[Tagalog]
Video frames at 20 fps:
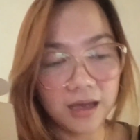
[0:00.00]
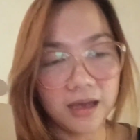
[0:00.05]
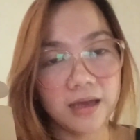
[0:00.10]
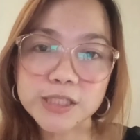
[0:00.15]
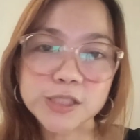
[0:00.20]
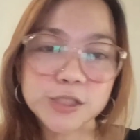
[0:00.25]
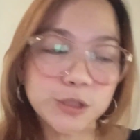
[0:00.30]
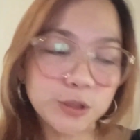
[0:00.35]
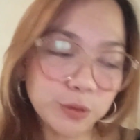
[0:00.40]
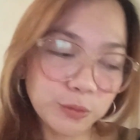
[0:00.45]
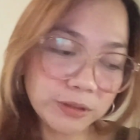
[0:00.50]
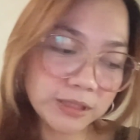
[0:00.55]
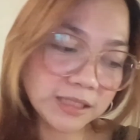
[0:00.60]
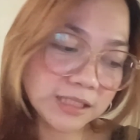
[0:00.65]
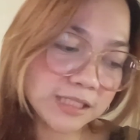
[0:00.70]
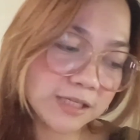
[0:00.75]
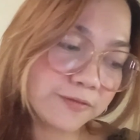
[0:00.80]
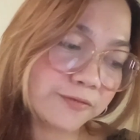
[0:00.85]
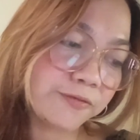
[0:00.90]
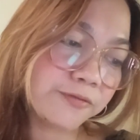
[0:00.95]
It's
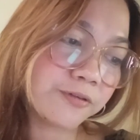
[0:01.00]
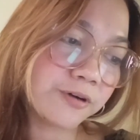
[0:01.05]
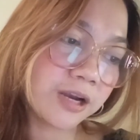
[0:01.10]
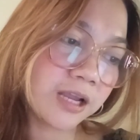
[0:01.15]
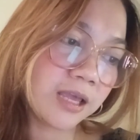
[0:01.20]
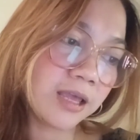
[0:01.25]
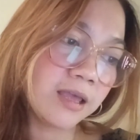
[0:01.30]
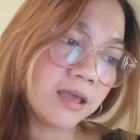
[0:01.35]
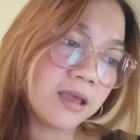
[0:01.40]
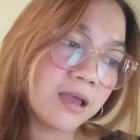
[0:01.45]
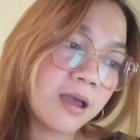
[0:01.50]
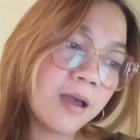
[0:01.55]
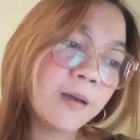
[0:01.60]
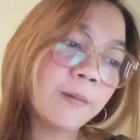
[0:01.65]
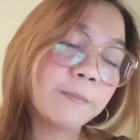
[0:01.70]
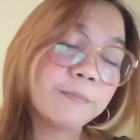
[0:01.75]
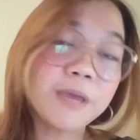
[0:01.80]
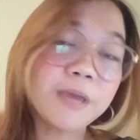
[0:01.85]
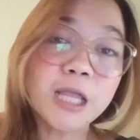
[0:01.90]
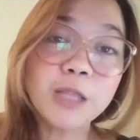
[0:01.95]
cruelty-free,
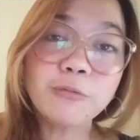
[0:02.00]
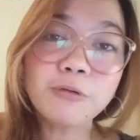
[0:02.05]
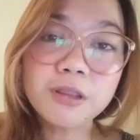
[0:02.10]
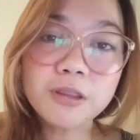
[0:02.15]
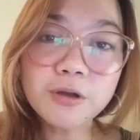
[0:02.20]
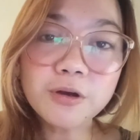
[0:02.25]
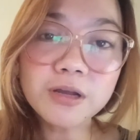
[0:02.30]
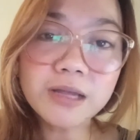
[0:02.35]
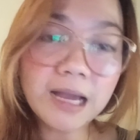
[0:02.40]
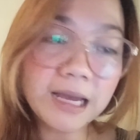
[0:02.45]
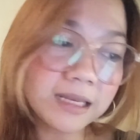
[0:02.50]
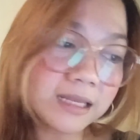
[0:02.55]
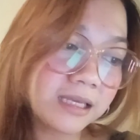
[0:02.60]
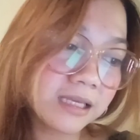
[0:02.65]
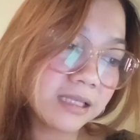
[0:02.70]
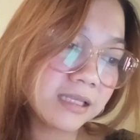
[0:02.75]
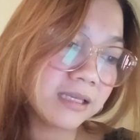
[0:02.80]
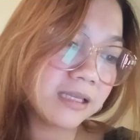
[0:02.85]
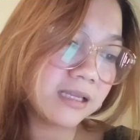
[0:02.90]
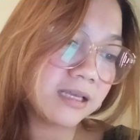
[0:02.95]
made with
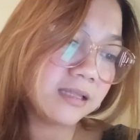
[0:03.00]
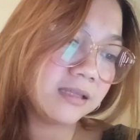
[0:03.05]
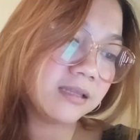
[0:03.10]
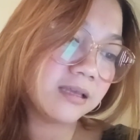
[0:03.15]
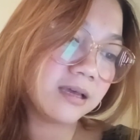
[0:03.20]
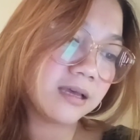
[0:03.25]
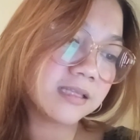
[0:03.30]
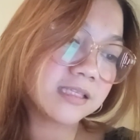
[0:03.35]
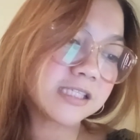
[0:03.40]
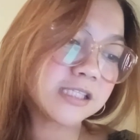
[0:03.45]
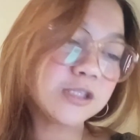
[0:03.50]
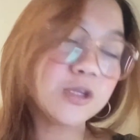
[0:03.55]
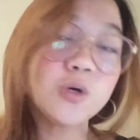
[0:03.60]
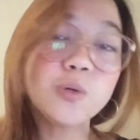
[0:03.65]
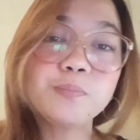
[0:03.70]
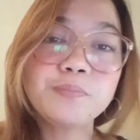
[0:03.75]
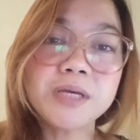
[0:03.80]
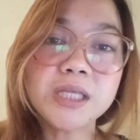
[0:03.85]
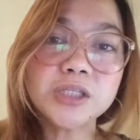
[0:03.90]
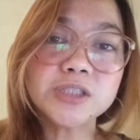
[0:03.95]
organic ingredients,
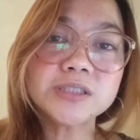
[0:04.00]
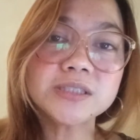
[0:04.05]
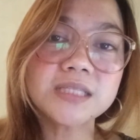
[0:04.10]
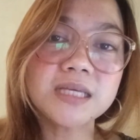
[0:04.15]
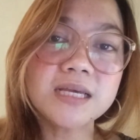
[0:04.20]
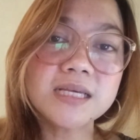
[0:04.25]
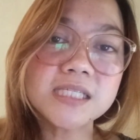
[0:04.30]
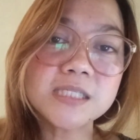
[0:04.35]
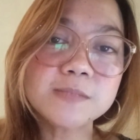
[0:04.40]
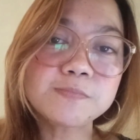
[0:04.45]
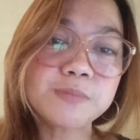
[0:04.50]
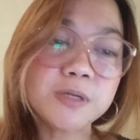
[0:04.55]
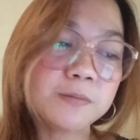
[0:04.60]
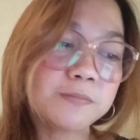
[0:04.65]
no bitter taste,